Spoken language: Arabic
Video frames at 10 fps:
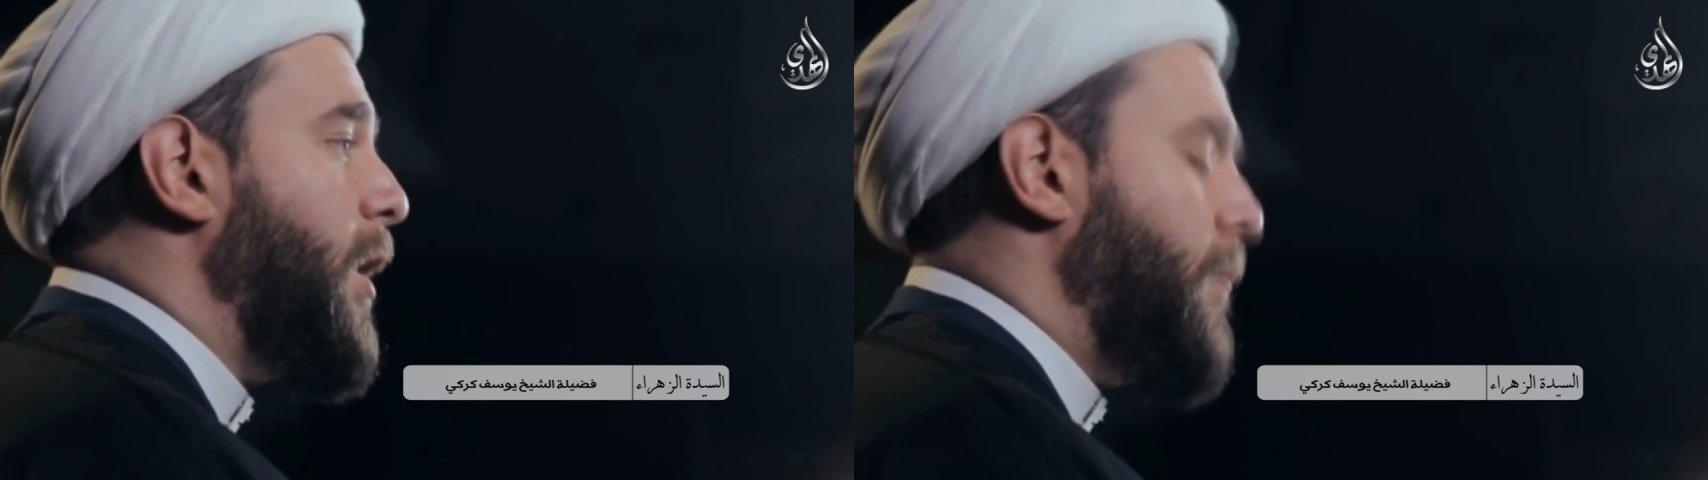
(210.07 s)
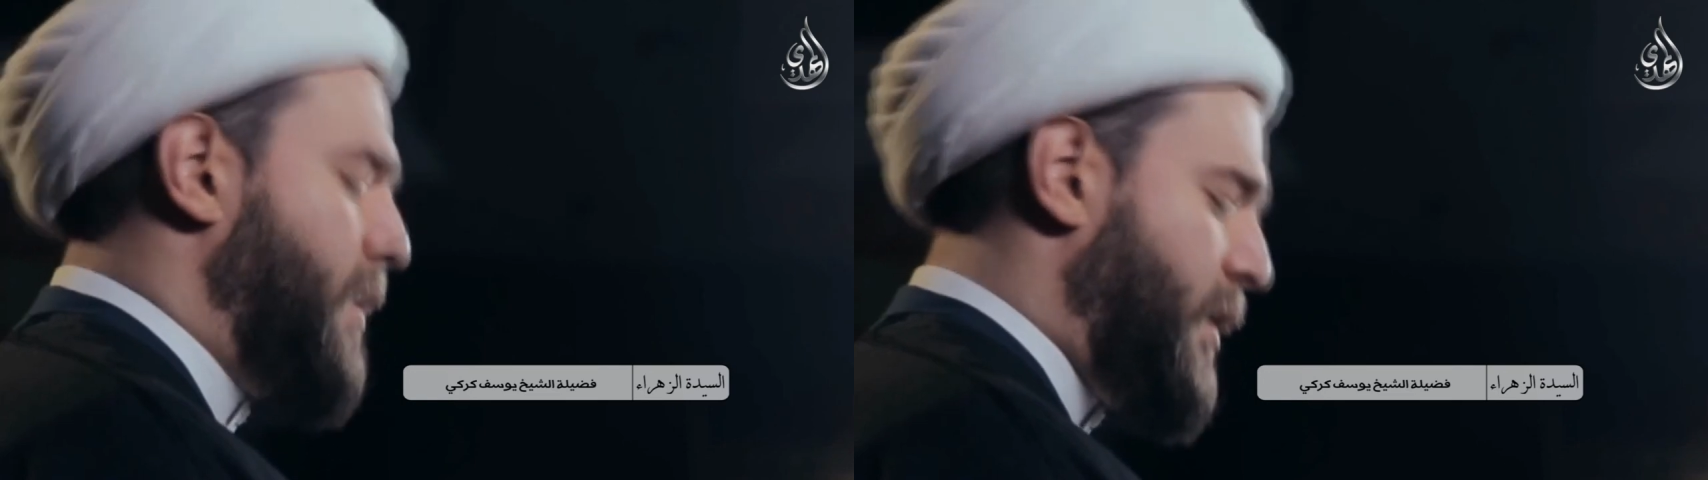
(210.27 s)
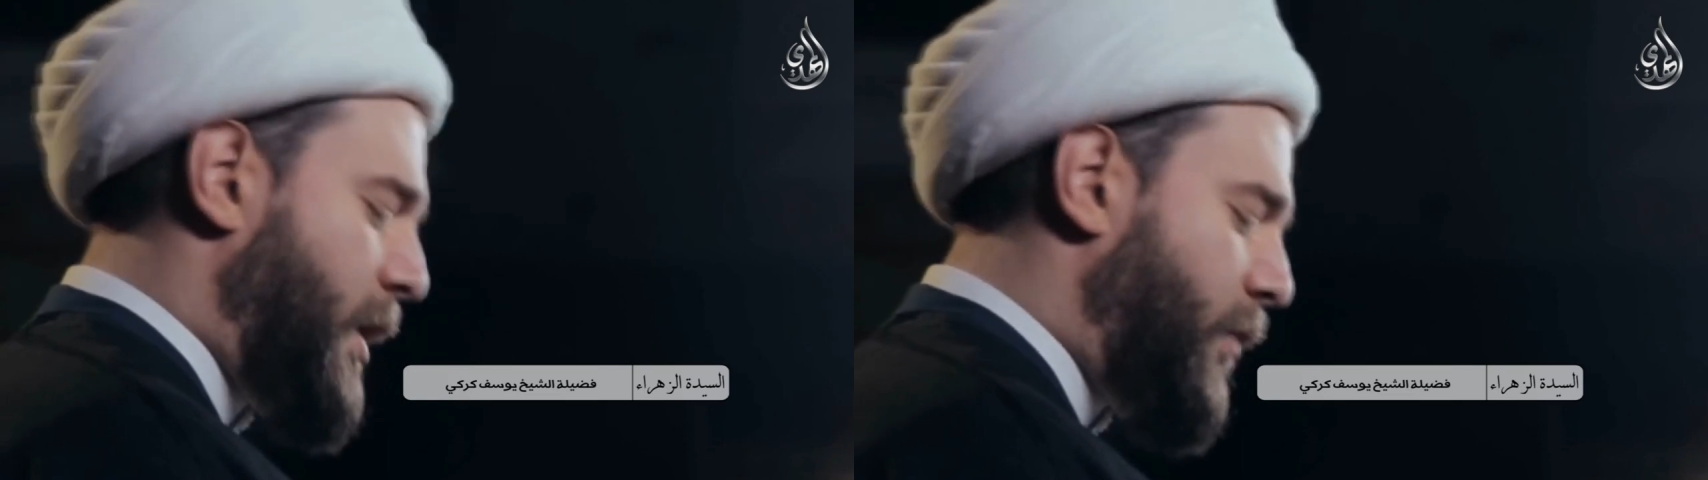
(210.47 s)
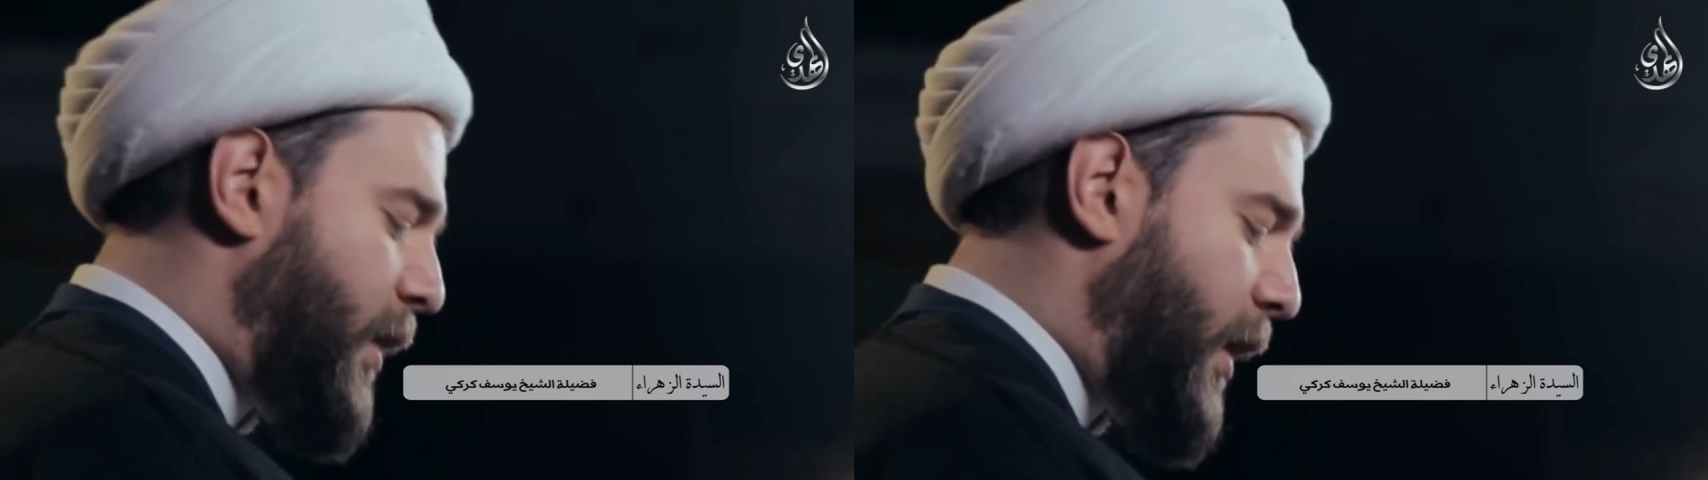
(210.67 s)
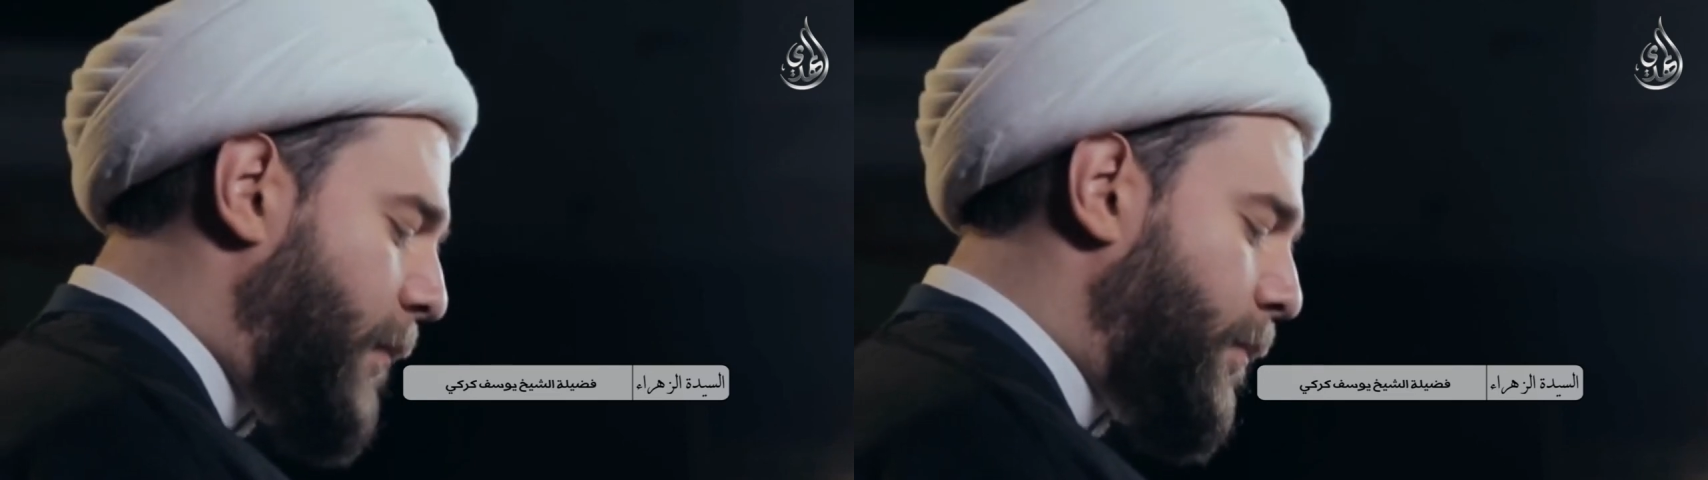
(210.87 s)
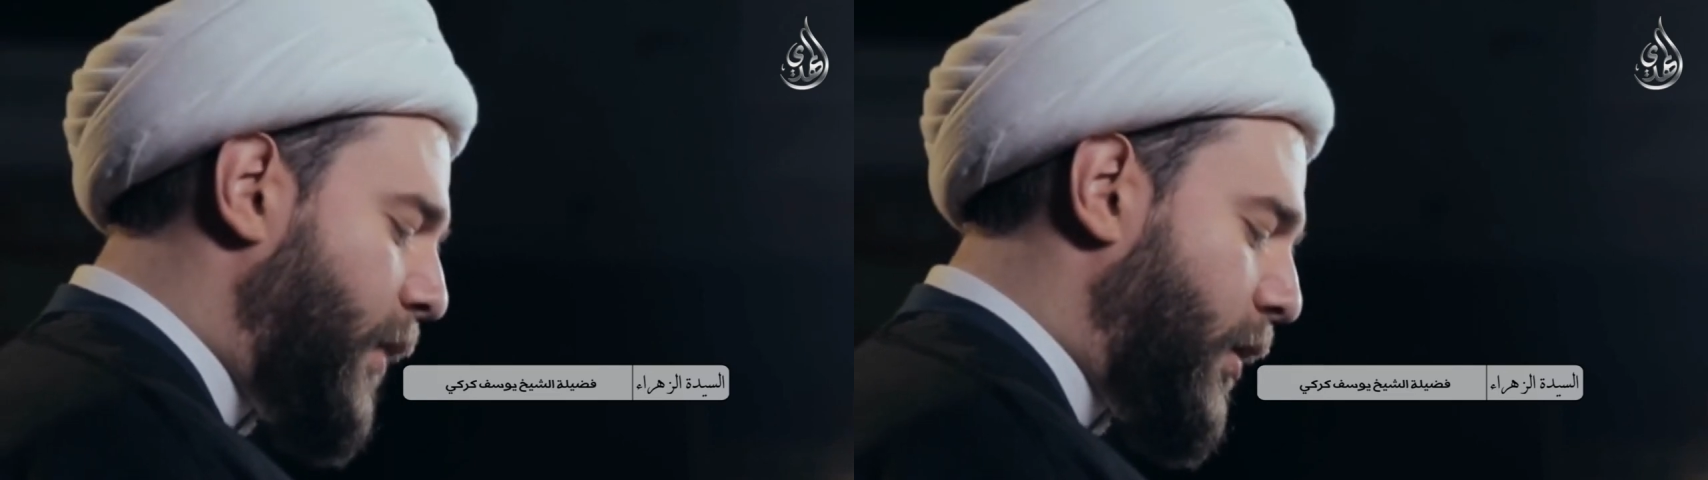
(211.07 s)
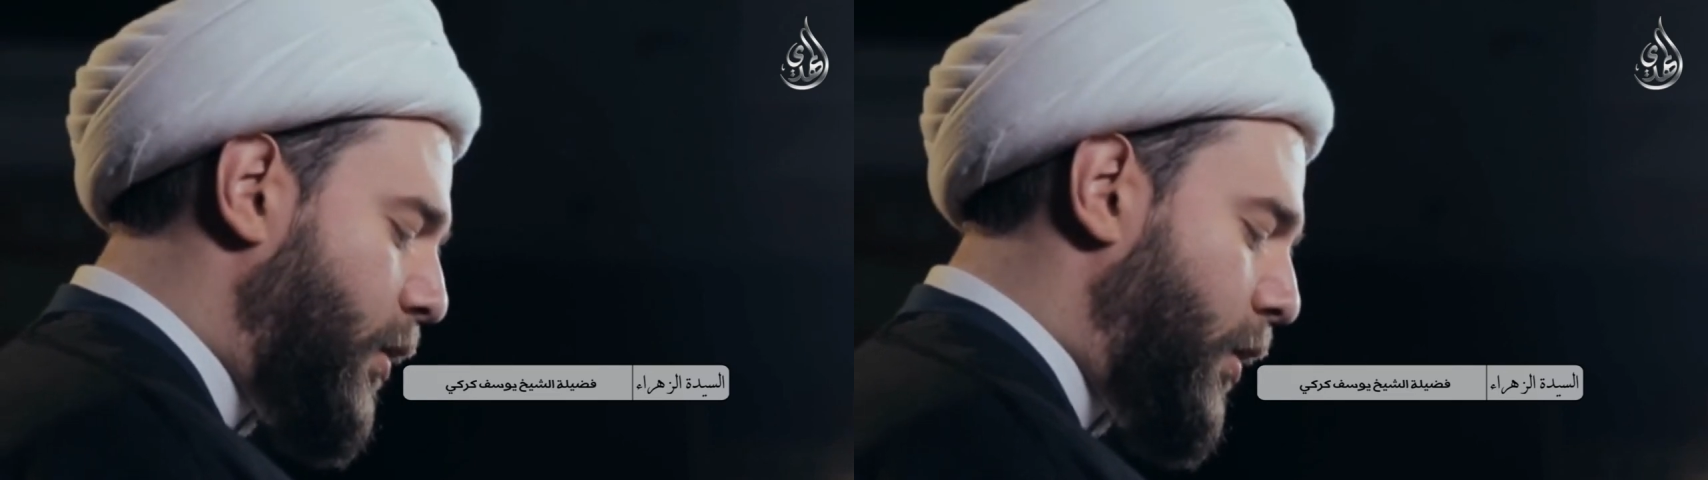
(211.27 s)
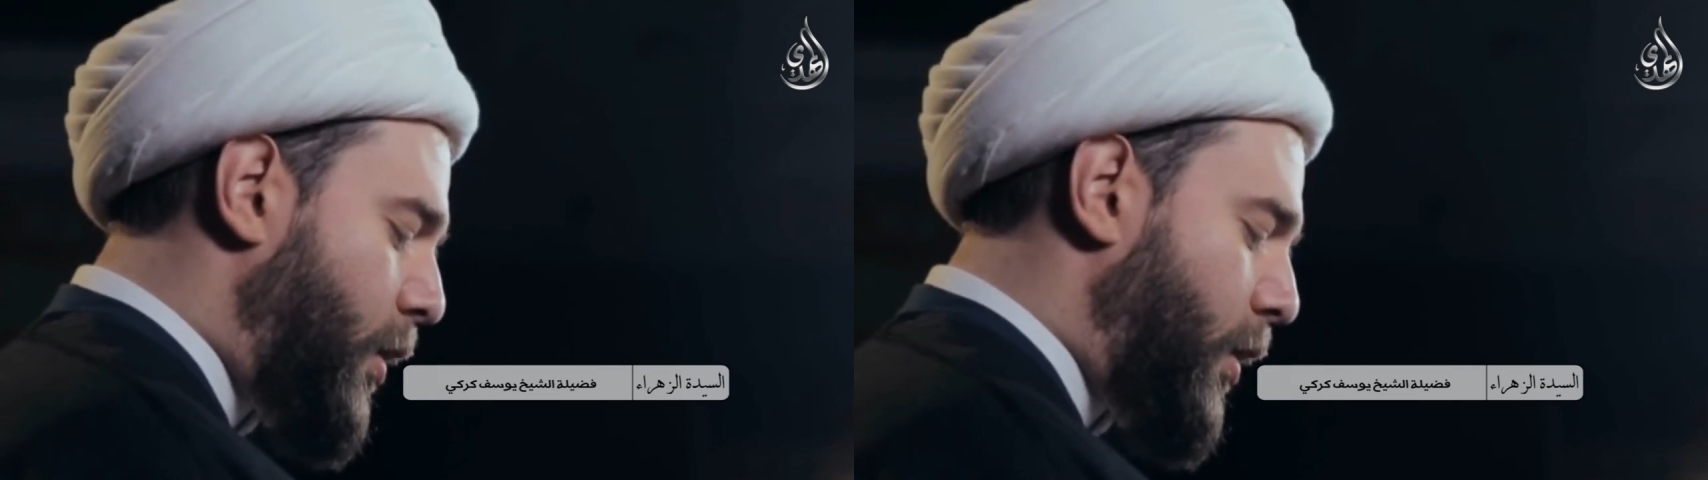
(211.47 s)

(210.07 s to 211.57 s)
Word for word: المسك والعنبر